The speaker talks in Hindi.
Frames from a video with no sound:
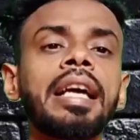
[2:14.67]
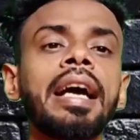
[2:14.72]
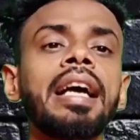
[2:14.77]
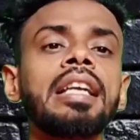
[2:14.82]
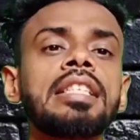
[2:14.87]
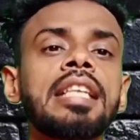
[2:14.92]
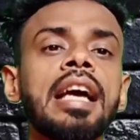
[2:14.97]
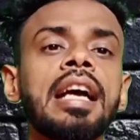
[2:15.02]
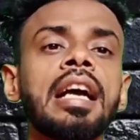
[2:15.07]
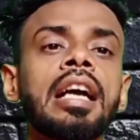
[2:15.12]

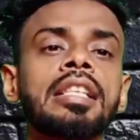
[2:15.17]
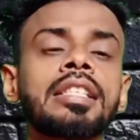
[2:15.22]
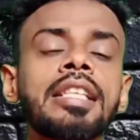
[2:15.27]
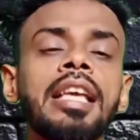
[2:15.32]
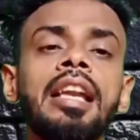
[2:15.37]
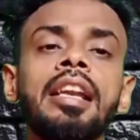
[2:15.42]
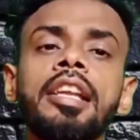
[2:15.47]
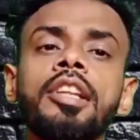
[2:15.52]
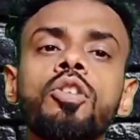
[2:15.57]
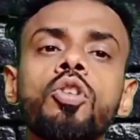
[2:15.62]
बताया
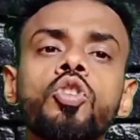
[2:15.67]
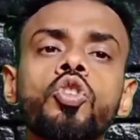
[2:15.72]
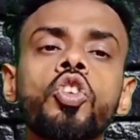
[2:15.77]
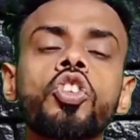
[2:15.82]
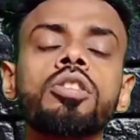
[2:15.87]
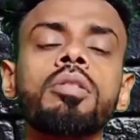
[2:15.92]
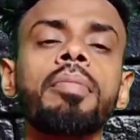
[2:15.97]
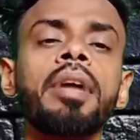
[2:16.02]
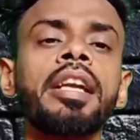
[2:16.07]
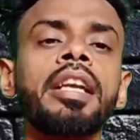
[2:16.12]
जाएगा सैलरी
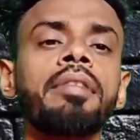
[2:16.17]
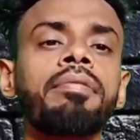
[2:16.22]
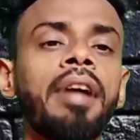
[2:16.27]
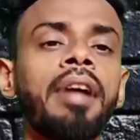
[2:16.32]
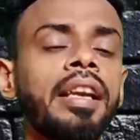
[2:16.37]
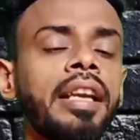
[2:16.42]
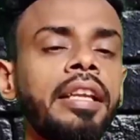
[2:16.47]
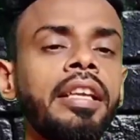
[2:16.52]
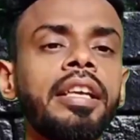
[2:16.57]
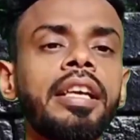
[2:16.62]
दोस्तों इसमें
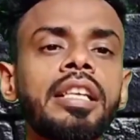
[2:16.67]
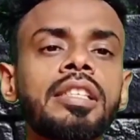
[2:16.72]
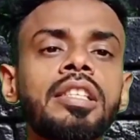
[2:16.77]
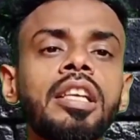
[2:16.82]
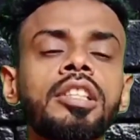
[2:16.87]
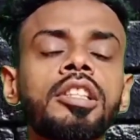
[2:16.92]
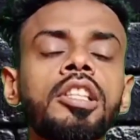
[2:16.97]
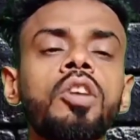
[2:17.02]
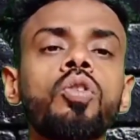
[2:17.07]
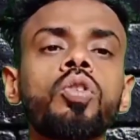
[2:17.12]
मैं डिफाइन नहीं
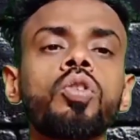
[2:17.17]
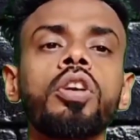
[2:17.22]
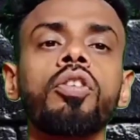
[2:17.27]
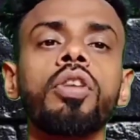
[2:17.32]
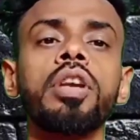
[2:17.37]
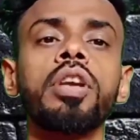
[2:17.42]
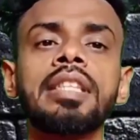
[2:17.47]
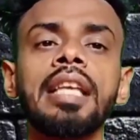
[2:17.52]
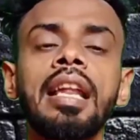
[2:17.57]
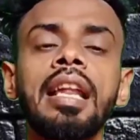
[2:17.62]
कर सकता
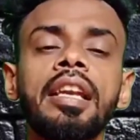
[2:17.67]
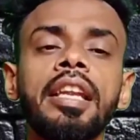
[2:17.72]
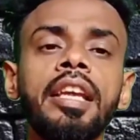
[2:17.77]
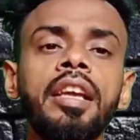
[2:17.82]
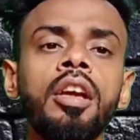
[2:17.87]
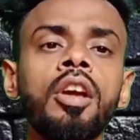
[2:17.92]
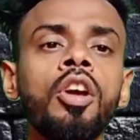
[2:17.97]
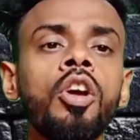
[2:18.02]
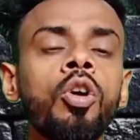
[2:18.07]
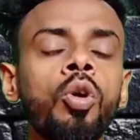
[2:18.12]
हूं क्योंकि
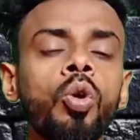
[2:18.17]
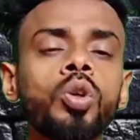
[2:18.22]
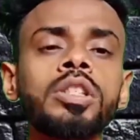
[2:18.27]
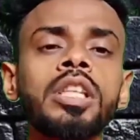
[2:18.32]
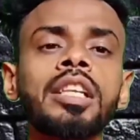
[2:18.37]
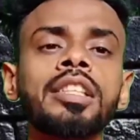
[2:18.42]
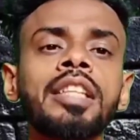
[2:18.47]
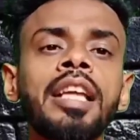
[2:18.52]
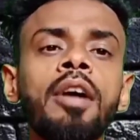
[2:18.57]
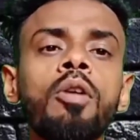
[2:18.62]
सैलरी
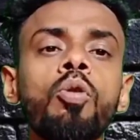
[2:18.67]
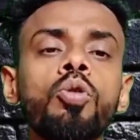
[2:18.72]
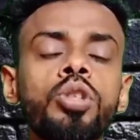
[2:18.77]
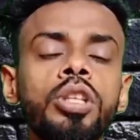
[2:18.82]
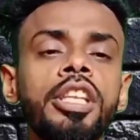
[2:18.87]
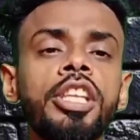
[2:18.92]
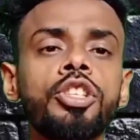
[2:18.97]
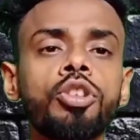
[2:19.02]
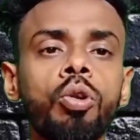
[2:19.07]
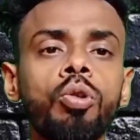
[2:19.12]
हो सकता
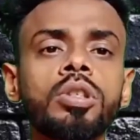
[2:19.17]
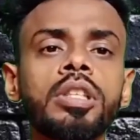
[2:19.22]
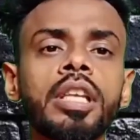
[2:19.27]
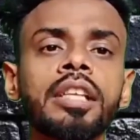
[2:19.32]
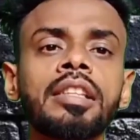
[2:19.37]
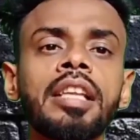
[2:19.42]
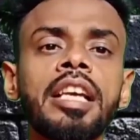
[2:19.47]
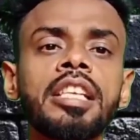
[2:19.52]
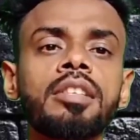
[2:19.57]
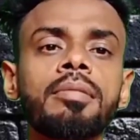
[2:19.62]
है ऊंच नीच
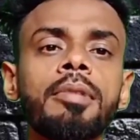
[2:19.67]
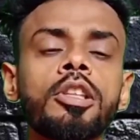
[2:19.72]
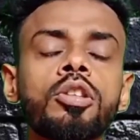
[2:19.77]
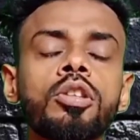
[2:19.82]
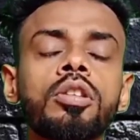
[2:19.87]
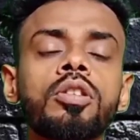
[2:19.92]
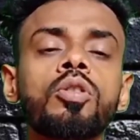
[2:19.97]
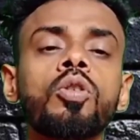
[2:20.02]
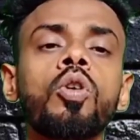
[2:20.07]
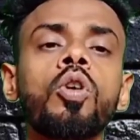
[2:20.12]
हो सकता है
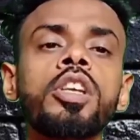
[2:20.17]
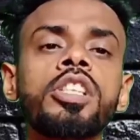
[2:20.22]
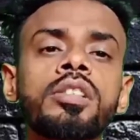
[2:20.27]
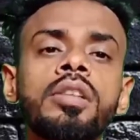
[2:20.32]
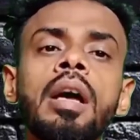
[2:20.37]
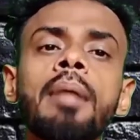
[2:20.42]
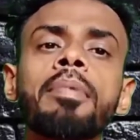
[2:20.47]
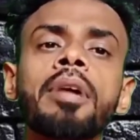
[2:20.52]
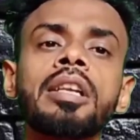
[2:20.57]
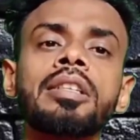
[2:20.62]
इसमें
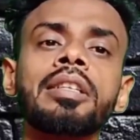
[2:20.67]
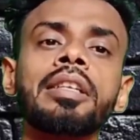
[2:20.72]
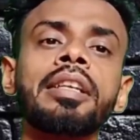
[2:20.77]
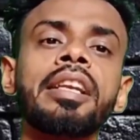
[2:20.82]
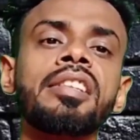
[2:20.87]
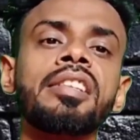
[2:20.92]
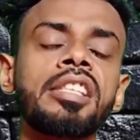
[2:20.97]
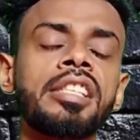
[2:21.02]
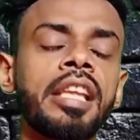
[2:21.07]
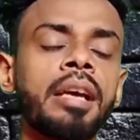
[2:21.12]
तो इससे आप
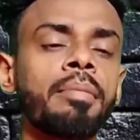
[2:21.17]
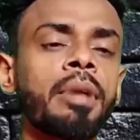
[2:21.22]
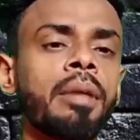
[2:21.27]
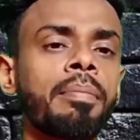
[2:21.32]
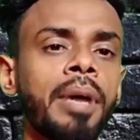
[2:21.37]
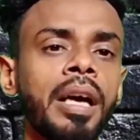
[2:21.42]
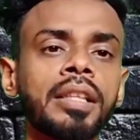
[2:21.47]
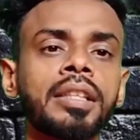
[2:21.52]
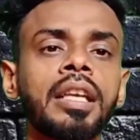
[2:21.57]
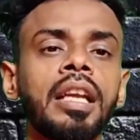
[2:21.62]
कंसल्टेंसी
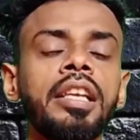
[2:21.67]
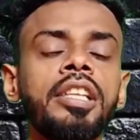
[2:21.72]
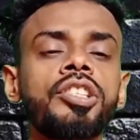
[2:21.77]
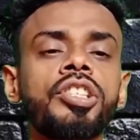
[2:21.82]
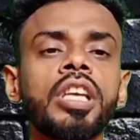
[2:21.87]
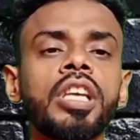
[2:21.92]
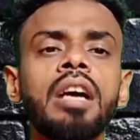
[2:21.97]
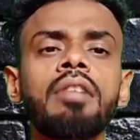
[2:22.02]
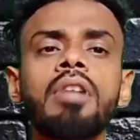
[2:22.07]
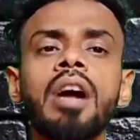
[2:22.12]
से एक बार बात
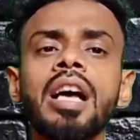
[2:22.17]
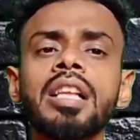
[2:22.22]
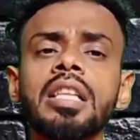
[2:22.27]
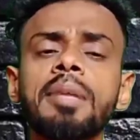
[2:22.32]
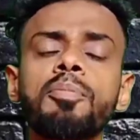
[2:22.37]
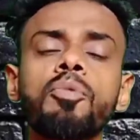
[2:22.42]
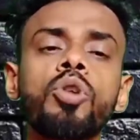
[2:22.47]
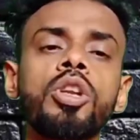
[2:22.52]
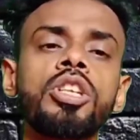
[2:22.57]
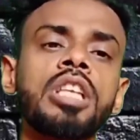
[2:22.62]
कर लीजिएगा
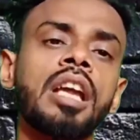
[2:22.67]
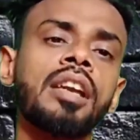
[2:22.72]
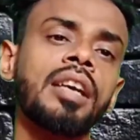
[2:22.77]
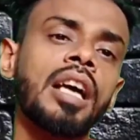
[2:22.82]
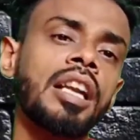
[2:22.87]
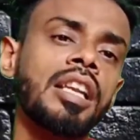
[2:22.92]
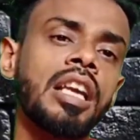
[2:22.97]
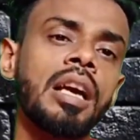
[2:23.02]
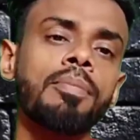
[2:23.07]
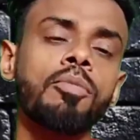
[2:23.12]
वहां से पूरी
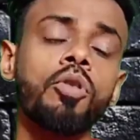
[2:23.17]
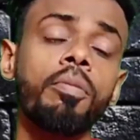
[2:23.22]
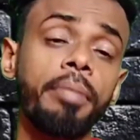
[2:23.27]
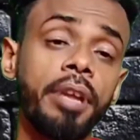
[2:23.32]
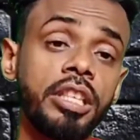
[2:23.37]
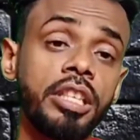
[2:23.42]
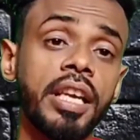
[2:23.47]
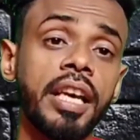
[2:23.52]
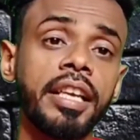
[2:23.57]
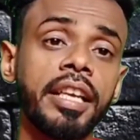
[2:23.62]
जानकारी
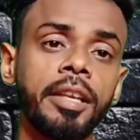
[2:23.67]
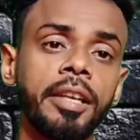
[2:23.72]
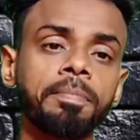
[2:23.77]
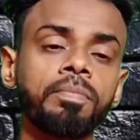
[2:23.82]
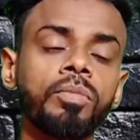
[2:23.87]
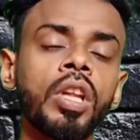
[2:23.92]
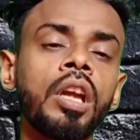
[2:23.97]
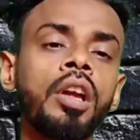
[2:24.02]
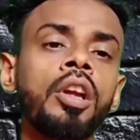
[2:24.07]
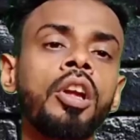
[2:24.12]
आपको मिल
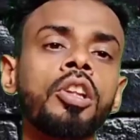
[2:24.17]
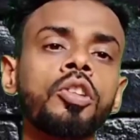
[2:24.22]
जाएगी